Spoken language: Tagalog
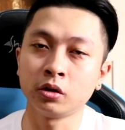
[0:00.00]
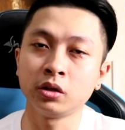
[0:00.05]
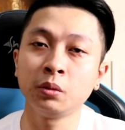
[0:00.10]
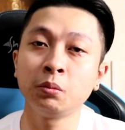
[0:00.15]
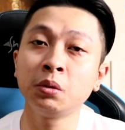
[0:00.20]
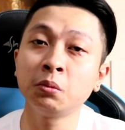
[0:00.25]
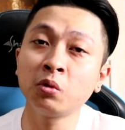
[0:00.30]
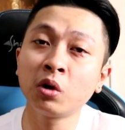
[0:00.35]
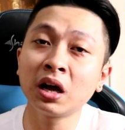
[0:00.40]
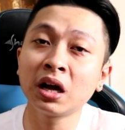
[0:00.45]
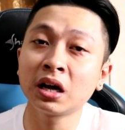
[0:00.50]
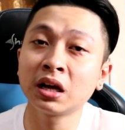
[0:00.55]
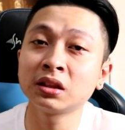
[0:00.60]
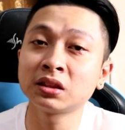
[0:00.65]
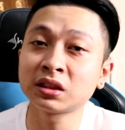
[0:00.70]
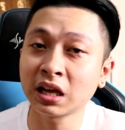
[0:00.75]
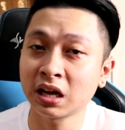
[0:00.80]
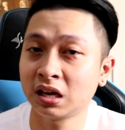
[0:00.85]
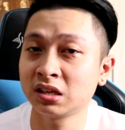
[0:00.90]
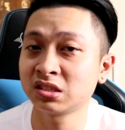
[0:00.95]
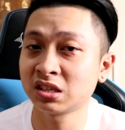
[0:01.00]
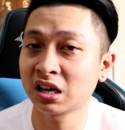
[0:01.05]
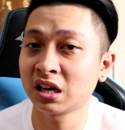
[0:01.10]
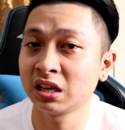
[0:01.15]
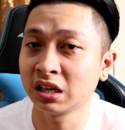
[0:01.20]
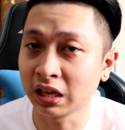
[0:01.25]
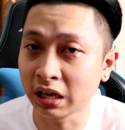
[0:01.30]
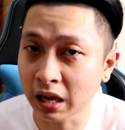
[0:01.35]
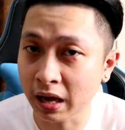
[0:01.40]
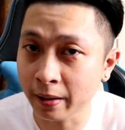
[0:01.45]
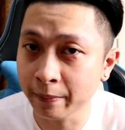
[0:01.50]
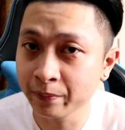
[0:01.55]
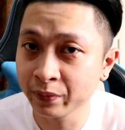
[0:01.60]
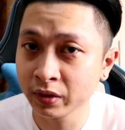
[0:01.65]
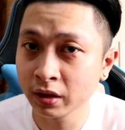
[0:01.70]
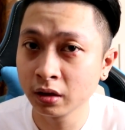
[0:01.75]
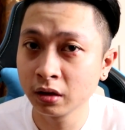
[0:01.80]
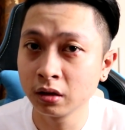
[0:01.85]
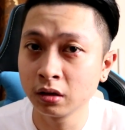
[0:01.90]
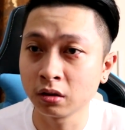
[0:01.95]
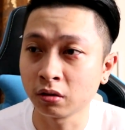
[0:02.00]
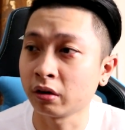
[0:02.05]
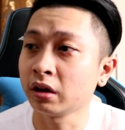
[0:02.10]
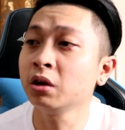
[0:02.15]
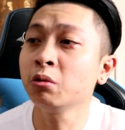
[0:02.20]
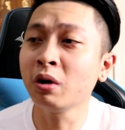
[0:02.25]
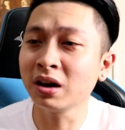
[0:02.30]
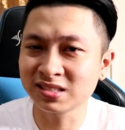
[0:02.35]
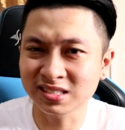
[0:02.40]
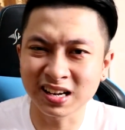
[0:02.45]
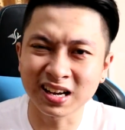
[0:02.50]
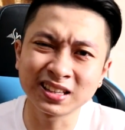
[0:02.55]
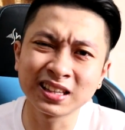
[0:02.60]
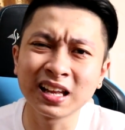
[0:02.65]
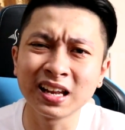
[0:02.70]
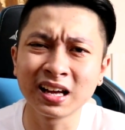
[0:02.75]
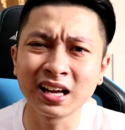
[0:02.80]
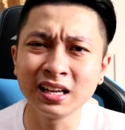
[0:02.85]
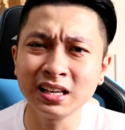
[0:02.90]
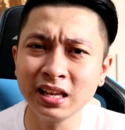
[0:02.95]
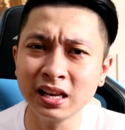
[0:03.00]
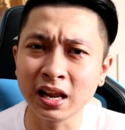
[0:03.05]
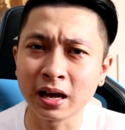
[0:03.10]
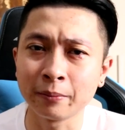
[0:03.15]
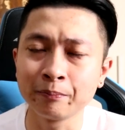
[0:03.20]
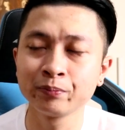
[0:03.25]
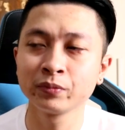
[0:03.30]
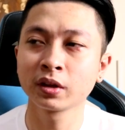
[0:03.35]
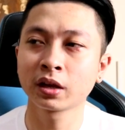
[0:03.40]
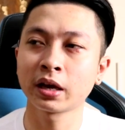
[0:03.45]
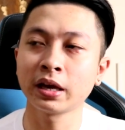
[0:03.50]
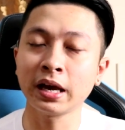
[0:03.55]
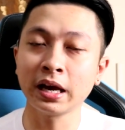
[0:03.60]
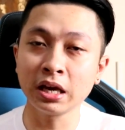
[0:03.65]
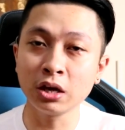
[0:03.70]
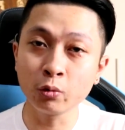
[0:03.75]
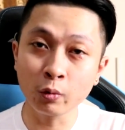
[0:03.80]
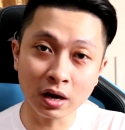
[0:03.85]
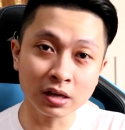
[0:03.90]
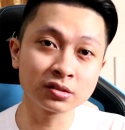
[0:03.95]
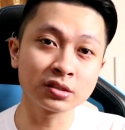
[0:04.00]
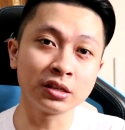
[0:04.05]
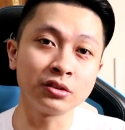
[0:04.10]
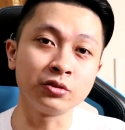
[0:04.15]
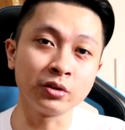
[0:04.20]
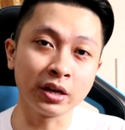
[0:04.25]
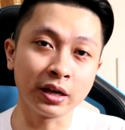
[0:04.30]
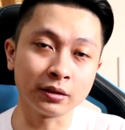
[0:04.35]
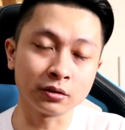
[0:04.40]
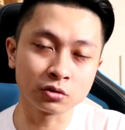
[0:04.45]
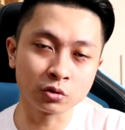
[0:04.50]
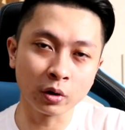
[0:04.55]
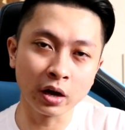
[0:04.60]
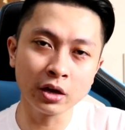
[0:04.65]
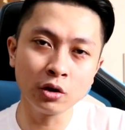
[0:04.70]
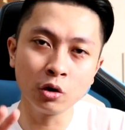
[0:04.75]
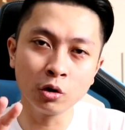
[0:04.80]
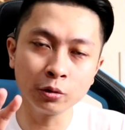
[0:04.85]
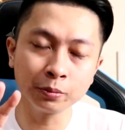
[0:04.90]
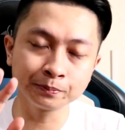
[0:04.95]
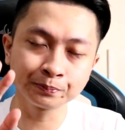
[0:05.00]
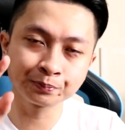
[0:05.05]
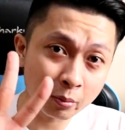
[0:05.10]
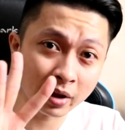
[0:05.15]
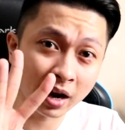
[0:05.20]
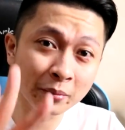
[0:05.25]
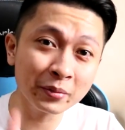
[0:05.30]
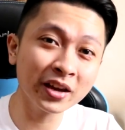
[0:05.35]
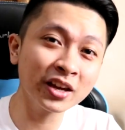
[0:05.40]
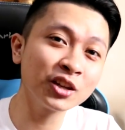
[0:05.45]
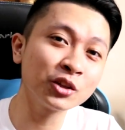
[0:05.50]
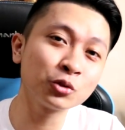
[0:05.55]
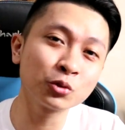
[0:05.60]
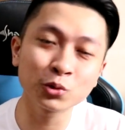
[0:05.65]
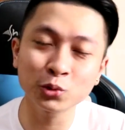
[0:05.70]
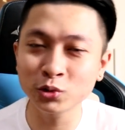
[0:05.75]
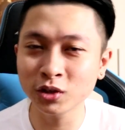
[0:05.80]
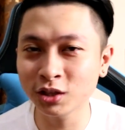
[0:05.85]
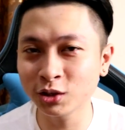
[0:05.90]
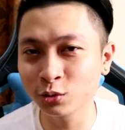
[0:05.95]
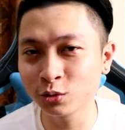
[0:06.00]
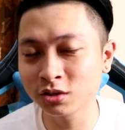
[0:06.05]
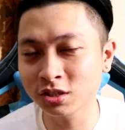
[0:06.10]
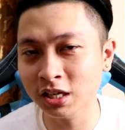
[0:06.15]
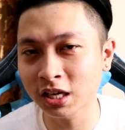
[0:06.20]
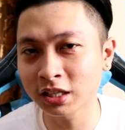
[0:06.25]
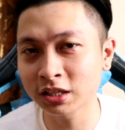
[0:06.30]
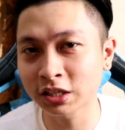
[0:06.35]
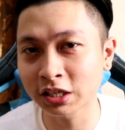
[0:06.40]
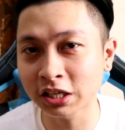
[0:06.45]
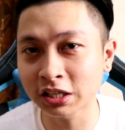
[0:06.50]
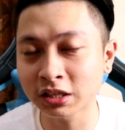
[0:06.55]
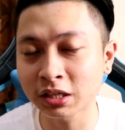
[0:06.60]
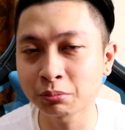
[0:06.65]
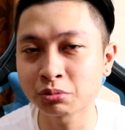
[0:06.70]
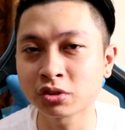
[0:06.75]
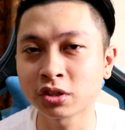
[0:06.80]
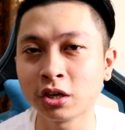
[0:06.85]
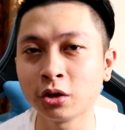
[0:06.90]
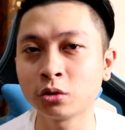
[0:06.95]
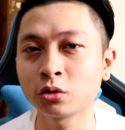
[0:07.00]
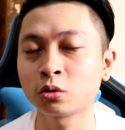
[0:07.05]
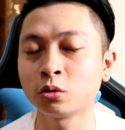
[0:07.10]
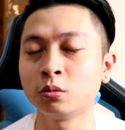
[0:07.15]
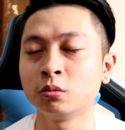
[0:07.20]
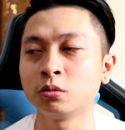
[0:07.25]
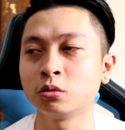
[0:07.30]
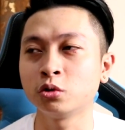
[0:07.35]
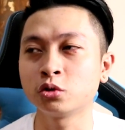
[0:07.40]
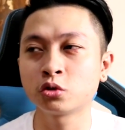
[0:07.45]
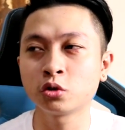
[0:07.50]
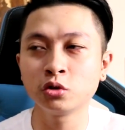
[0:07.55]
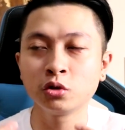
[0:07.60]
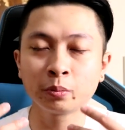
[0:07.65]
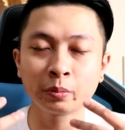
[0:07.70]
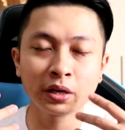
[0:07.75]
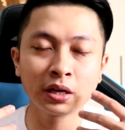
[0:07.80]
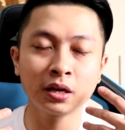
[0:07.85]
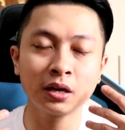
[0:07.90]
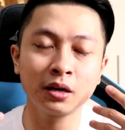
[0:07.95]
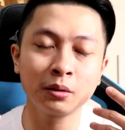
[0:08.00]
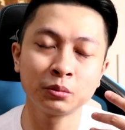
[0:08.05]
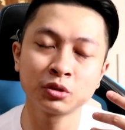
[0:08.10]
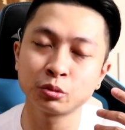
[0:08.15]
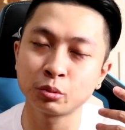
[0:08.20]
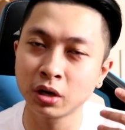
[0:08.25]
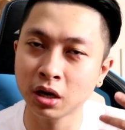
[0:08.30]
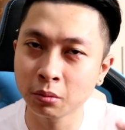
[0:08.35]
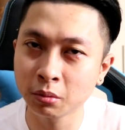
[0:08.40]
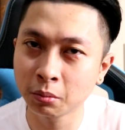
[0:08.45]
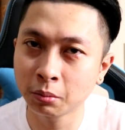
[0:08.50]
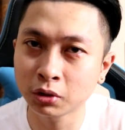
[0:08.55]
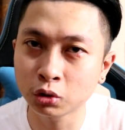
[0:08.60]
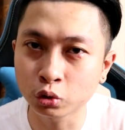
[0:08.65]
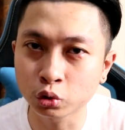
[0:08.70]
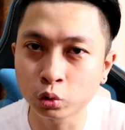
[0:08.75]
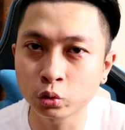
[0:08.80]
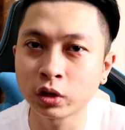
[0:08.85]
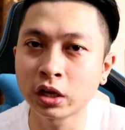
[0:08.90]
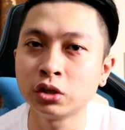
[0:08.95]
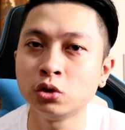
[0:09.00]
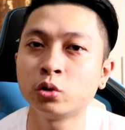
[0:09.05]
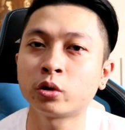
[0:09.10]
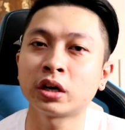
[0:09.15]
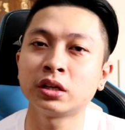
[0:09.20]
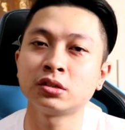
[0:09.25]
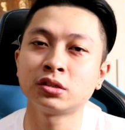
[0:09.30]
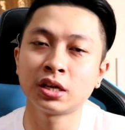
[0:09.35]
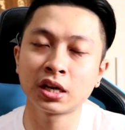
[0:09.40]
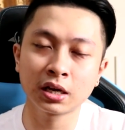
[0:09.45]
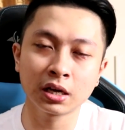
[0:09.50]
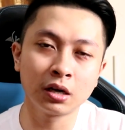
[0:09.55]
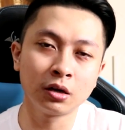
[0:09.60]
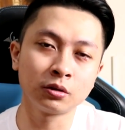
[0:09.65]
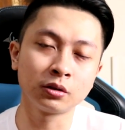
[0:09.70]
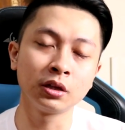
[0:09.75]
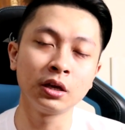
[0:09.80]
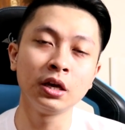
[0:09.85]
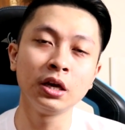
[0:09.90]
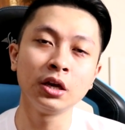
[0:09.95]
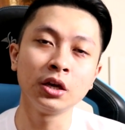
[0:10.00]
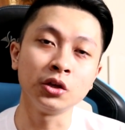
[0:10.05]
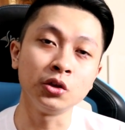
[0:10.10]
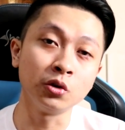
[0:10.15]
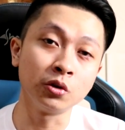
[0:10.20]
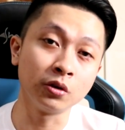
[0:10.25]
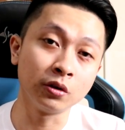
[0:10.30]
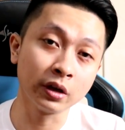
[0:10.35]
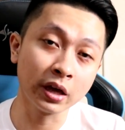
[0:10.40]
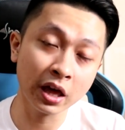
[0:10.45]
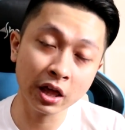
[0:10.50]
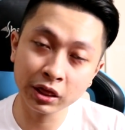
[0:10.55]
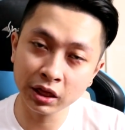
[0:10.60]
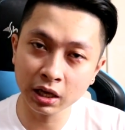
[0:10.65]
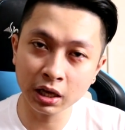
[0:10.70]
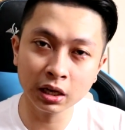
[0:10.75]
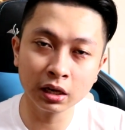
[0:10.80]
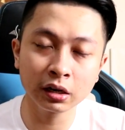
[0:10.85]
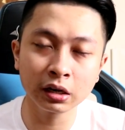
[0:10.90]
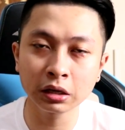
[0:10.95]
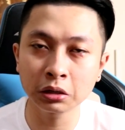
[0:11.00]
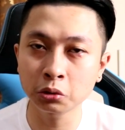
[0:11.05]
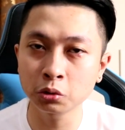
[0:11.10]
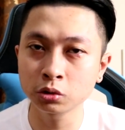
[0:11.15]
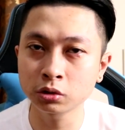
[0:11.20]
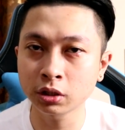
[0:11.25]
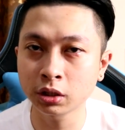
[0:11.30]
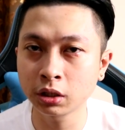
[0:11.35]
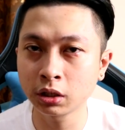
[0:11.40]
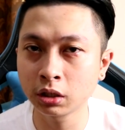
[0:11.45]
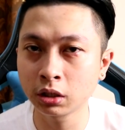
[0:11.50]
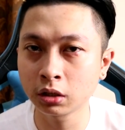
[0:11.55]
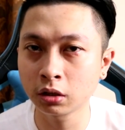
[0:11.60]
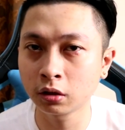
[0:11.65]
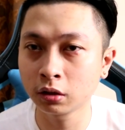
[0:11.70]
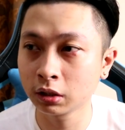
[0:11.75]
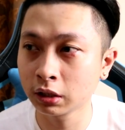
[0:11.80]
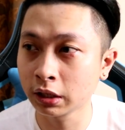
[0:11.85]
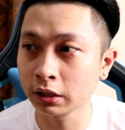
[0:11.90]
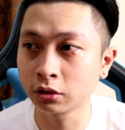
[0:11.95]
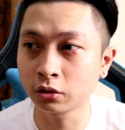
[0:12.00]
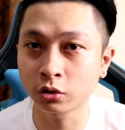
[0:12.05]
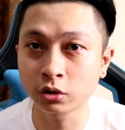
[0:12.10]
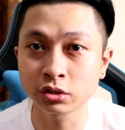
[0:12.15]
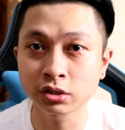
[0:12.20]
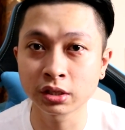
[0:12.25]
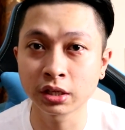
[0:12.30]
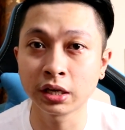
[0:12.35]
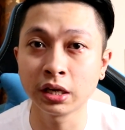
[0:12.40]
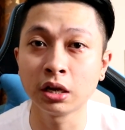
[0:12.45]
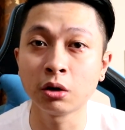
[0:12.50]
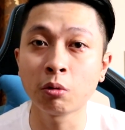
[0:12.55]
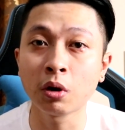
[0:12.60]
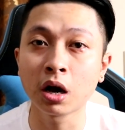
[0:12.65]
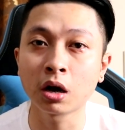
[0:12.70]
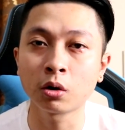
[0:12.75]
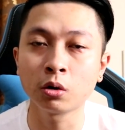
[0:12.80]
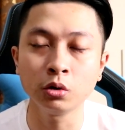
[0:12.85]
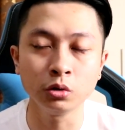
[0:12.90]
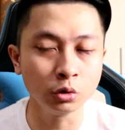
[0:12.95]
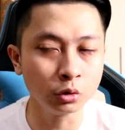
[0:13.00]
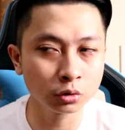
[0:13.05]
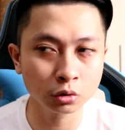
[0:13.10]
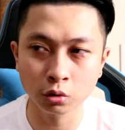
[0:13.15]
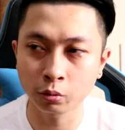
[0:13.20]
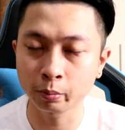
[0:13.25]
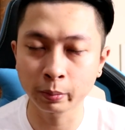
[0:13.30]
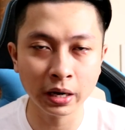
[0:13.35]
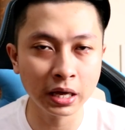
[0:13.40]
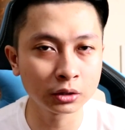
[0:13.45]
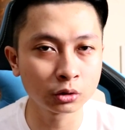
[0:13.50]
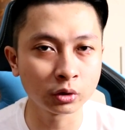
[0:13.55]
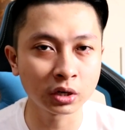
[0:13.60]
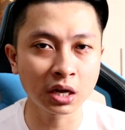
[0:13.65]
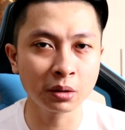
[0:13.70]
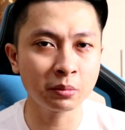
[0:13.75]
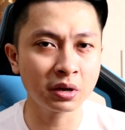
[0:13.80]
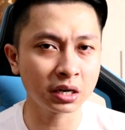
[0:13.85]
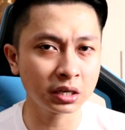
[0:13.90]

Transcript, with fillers: O 'di ba mukha kang tanga sa kanila? uh, iwasan ka talaga nila. Kaya iwasan nyo yan. So I hope marami kayong natutunan dun sa 3 tips na yun. Kung gusto nyo pa na mas marami matutunan, you can check out yung Ethical Recruiter online course na ginawa ko. Dun kompleto na.